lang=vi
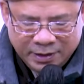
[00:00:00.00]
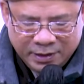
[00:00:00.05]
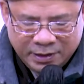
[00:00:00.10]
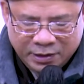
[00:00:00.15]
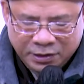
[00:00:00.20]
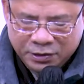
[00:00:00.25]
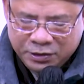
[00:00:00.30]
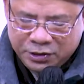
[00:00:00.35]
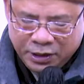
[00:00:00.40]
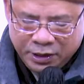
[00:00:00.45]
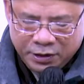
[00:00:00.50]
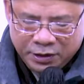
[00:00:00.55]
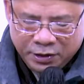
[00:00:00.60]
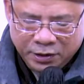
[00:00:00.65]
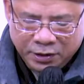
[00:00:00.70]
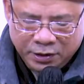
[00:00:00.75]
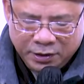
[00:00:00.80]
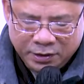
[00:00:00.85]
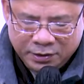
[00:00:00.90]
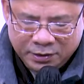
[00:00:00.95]
Cư sĩ
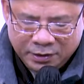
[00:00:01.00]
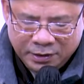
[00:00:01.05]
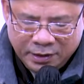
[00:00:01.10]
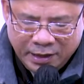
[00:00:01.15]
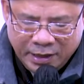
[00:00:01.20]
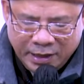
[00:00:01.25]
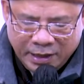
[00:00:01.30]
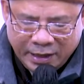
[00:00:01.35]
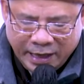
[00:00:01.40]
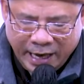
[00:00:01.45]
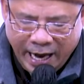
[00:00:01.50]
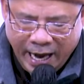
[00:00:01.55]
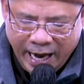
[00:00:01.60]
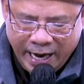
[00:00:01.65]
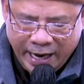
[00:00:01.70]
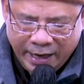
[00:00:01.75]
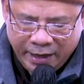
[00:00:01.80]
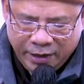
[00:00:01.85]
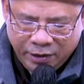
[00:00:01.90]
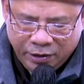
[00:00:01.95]
thưa:
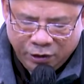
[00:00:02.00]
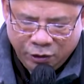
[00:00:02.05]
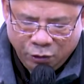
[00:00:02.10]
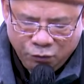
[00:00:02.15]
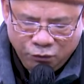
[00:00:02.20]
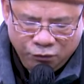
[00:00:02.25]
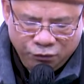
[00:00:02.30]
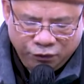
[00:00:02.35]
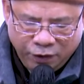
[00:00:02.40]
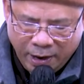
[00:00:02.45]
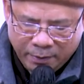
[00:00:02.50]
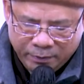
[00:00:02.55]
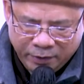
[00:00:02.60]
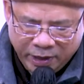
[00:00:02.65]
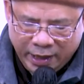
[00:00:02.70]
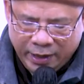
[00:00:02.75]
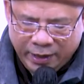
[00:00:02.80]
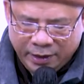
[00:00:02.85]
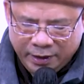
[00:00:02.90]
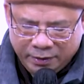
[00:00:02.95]
Kẻ dung phàm
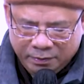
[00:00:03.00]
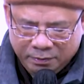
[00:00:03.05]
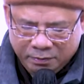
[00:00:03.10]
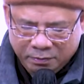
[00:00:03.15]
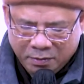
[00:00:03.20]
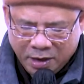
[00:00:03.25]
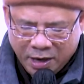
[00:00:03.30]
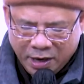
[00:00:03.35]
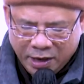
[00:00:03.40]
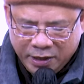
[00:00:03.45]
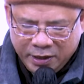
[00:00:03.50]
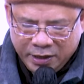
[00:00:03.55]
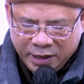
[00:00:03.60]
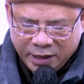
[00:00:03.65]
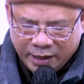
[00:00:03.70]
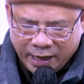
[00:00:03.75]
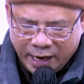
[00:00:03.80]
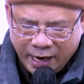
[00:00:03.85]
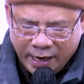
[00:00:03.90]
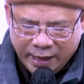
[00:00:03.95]
này mới
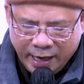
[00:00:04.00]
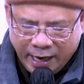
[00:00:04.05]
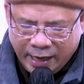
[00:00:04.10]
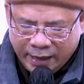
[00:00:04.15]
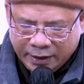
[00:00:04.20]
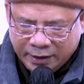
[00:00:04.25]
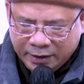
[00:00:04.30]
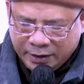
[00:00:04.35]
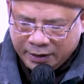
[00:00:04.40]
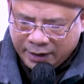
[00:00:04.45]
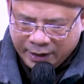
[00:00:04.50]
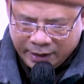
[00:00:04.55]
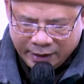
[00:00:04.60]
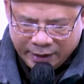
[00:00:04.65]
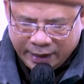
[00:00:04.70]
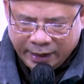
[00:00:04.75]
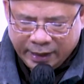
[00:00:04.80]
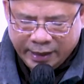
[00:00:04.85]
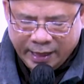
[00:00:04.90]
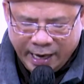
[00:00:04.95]
được hân hành diện
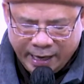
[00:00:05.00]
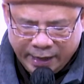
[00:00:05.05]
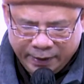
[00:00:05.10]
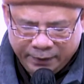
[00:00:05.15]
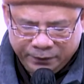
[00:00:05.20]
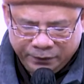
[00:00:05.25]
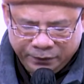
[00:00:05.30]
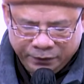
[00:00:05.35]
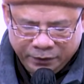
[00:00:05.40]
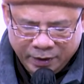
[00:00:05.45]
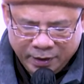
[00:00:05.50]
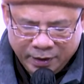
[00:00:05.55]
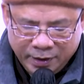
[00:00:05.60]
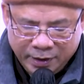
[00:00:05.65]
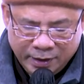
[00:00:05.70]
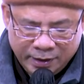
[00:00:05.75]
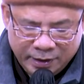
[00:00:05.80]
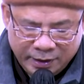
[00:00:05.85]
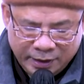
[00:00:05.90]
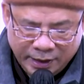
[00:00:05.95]
kiến ngài.
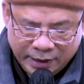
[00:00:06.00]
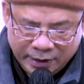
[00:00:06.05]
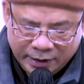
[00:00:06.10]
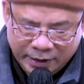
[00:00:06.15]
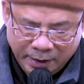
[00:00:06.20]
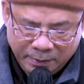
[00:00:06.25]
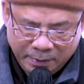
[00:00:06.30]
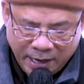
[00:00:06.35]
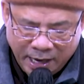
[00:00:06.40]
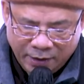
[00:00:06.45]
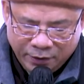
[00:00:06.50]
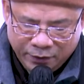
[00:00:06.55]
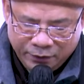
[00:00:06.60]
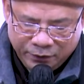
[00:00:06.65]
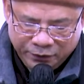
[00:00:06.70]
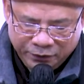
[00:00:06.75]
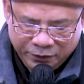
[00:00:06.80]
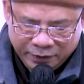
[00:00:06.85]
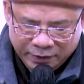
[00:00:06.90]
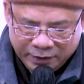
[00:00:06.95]
Thiên tiên bảo:
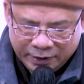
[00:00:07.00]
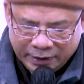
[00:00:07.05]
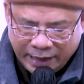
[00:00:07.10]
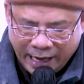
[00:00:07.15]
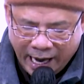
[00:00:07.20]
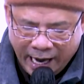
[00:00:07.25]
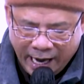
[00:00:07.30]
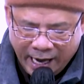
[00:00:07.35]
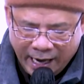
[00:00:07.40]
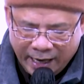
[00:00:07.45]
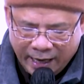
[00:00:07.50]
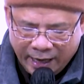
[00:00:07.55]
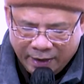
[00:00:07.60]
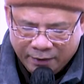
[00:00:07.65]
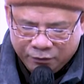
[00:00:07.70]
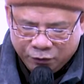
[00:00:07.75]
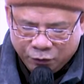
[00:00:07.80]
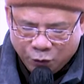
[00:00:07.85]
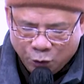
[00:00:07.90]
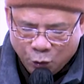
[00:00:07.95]
Ta
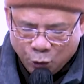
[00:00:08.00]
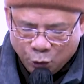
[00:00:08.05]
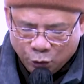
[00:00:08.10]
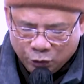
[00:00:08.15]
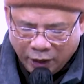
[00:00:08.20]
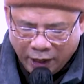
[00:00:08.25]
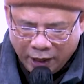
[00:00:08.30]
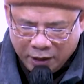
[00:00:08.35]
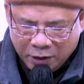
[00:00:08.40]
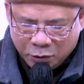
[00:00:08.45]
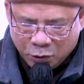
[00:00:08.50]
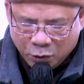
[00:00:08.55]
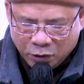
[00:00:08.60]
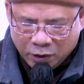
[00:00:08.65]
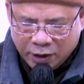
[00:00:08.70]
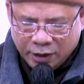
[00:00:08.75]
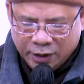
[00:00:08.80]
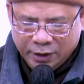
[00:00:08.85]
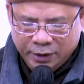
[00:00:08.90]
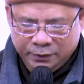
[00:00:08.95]
là phù thân của
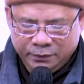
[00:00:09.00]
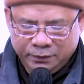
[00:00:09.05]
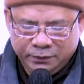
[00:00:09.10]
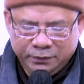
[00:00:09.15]
người.